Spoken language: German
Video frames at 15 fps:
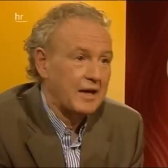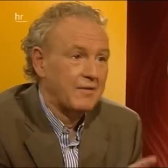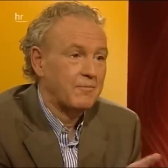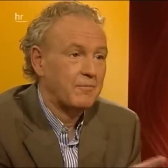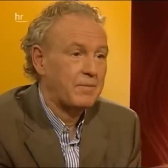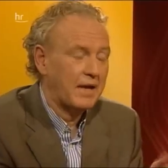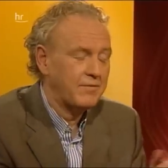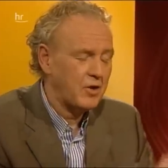
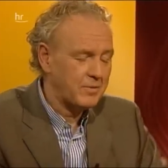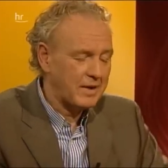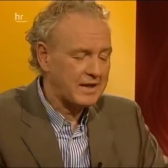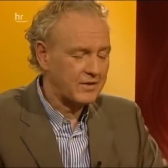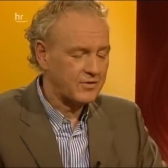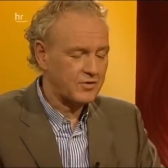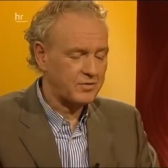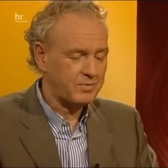bleiben wir noch mal
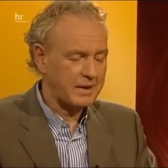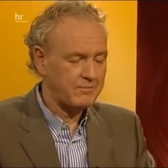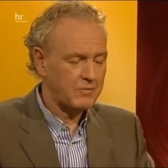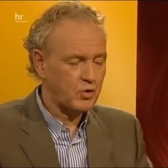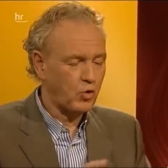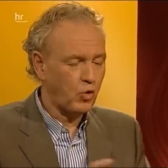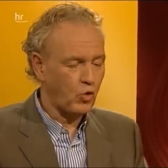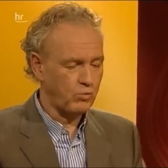ganz kurz bei
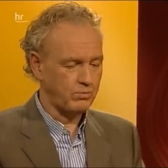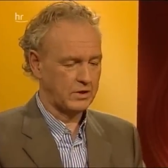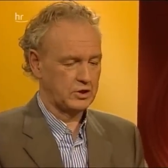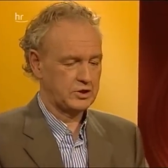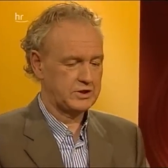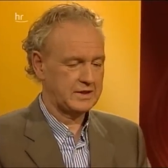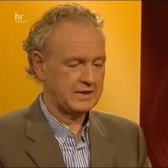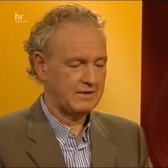dem
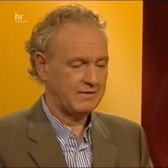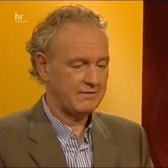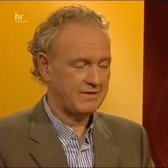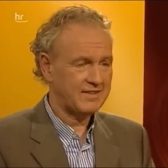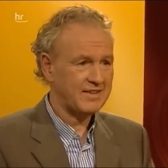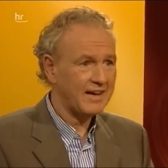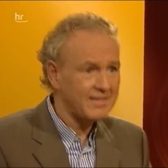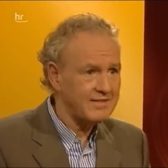komisch.
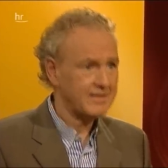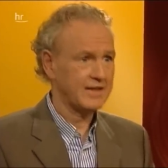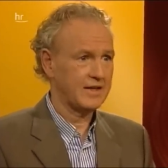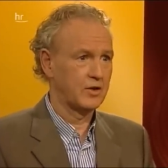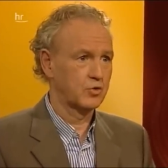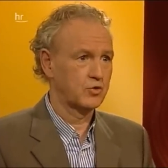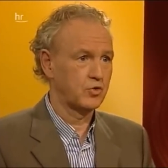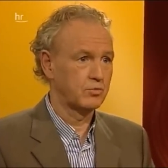Was heißt denn
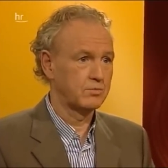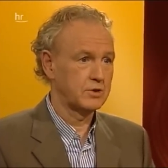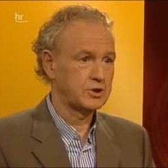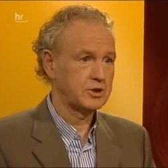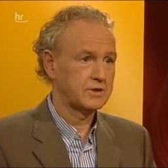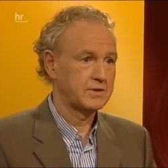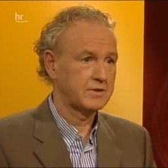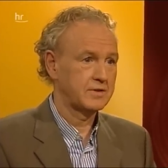genau
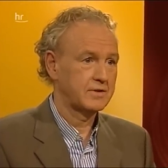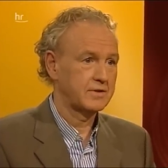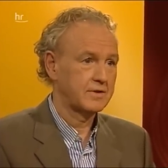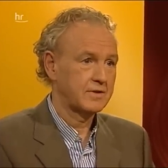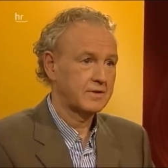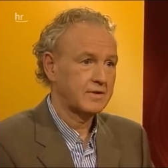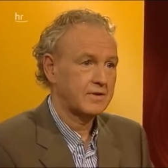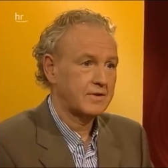komisch?
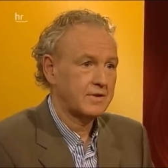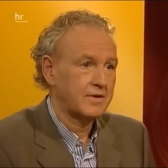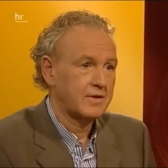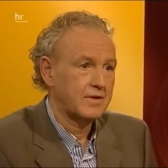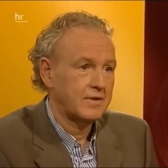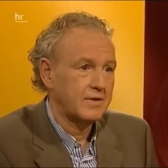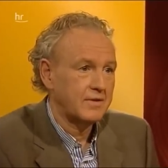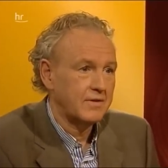
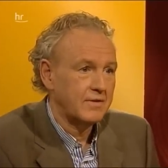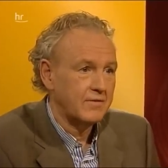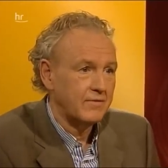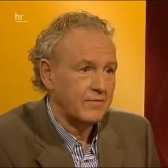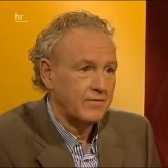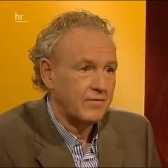Ja